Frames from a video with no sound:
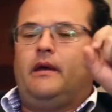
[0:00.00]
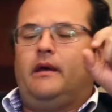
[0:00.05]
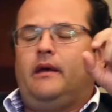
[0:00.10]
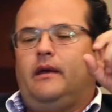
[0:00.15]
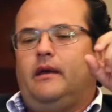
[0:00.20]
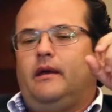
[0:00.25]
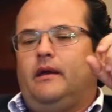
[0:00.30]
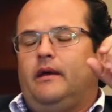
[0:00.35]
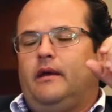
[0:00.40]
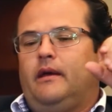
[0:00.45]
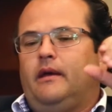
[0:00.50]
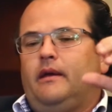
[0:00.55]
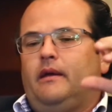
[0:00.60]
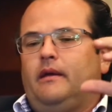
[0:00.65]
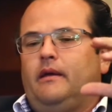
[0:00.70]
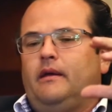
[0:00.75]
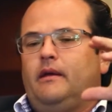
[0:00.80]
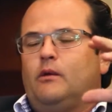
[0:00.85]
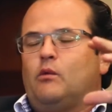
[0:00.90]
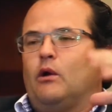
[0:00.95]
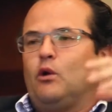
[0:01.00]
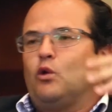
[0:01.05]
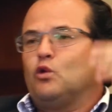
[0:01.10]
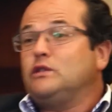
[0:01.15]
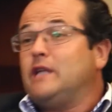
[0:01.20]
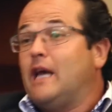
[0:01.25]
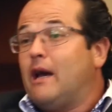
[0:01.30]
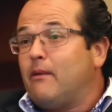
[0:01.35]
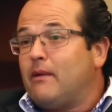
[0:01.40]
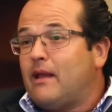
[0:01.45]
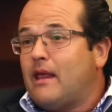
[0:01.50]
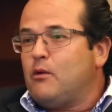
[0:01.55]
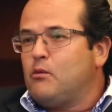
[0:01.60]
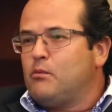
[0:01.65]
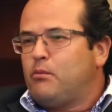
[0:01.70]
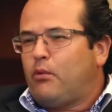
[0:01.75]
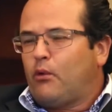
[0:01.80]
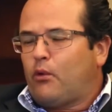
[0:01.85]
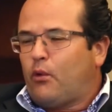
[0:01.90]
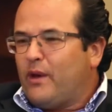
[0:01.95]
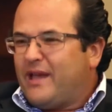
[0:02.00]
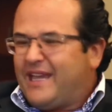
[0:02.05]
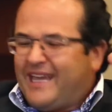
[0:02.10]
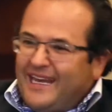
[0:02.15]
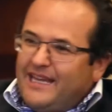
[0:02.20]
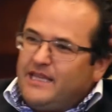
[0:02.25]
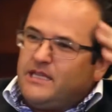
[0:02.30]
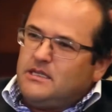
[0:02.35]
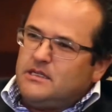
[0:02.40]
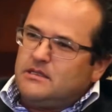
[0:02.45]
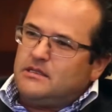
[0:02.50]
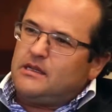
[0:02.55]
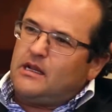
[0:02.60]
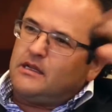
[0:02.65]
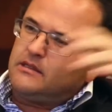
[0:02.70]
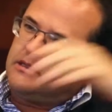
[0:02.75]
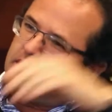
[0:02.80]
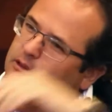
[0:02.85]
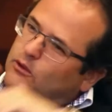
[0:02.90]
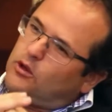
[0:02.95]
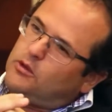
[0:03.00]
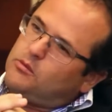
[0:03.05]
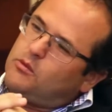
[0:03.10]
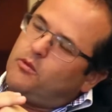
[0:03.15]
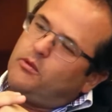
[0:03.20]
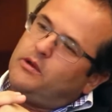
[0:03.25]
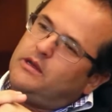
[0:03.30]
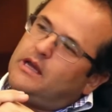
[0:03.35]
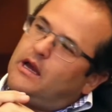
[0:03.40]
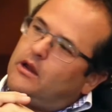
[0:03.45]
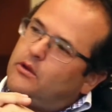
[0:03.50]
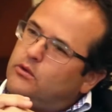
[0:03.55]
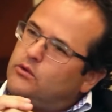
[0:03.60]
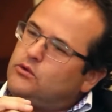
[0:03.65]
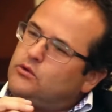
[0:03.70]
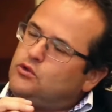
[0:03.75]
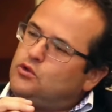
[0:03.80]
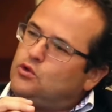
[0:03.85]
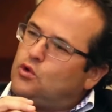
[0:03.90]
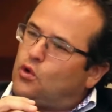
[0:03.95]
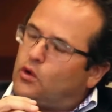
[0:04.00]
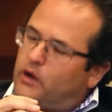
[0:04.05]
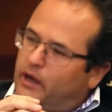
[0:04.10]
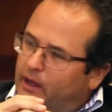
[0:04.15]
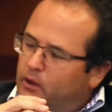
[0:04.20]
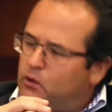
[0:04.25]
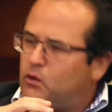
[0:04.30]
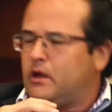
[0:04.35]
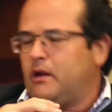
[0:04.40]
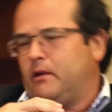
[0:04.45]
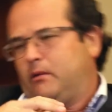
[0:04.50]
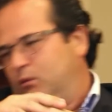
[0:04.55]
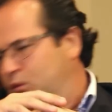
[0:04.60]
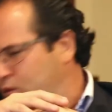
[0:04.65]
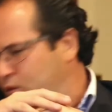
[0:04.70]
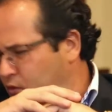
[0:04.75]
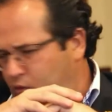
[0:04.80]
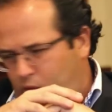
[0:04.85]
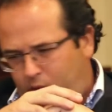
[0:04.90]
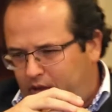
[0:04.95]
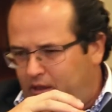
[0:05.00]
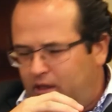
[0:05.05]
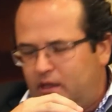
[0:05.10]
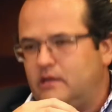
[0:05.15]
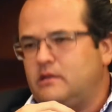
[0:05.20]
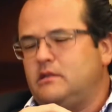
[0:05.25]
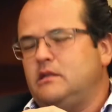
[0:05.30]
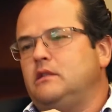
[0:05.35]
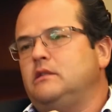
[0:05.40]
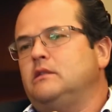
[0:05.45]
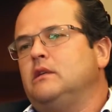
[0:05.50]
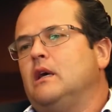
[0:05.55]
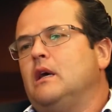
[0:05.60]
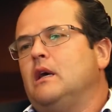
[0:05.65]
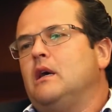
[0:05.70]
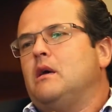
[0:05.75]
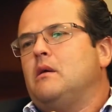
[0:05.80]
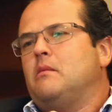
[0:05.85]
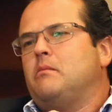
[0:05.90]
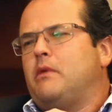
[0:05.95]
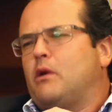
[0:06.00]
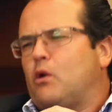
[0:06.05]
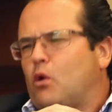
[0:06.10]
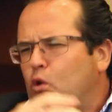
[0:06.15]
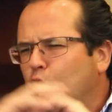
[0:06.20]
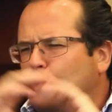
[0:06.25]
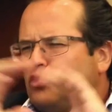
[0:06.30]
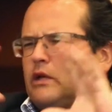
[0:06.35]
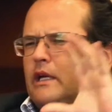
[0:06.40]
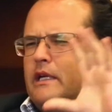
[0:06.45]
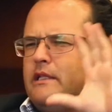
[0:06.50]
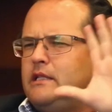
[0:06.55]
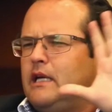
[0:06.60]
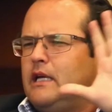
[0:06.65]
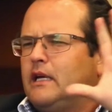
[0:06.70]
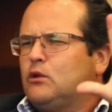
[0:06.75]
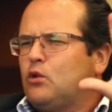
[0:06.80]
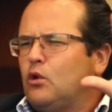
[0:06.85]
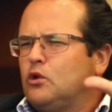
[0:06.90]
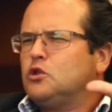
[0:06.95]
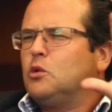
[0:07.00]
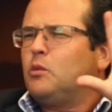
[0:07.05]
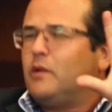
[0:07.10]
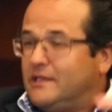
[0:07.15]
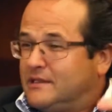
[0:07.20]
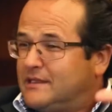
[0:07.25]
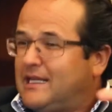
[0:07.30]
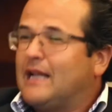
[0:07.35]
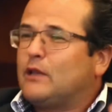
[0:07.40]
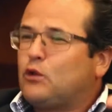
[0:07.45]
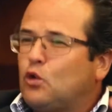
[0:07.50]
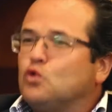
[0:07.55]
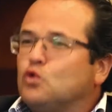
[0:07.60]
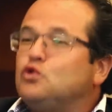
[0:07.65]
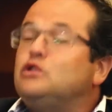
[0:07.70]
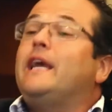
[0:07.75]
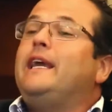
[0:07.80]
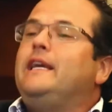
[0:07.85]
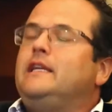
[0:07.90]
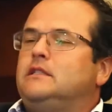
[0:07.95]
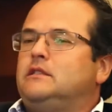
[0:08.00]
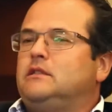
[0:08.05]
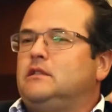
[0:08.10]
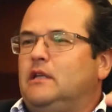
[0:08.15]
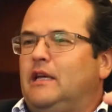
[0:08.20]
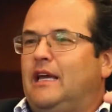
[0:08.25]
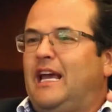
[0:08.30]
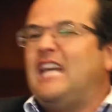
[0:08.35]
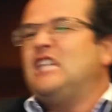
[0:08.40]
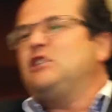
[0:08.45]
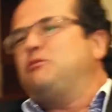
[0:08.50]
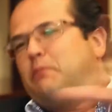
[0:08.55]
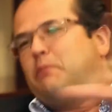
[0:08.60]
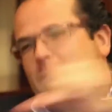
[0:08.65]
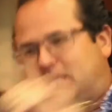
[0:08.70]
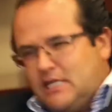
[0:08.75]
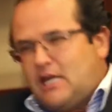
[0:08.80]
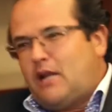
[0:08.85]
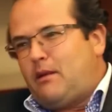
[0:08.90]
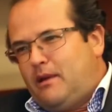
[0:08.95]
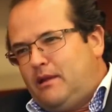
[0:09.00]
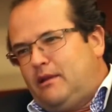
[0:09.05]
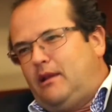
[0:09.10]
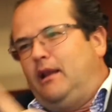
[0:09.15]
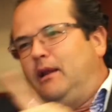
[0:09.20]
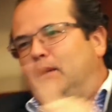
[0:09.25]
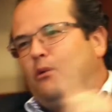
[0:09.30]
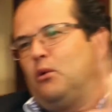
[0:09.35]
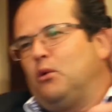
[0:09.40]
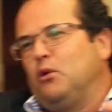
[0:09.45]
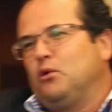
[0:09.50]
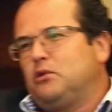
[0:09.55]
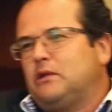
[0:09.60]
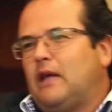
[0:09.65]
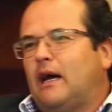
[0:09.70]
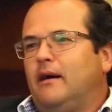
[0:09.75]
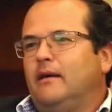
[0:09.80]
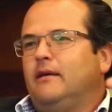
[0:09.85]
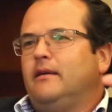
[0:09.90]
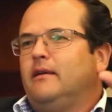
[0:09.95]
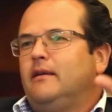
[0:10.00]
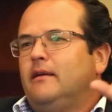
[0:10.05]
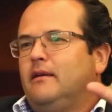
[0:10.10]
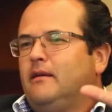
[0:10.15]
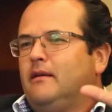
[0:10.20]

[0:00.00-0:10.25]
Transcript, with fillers: Eh, eh, y cuando se habla de un poco de crisis en el sector inmobiliario, yo creo que uno no hay crisis, pero dos hay sectores como el estrato 6, especialmente el de Bogotá,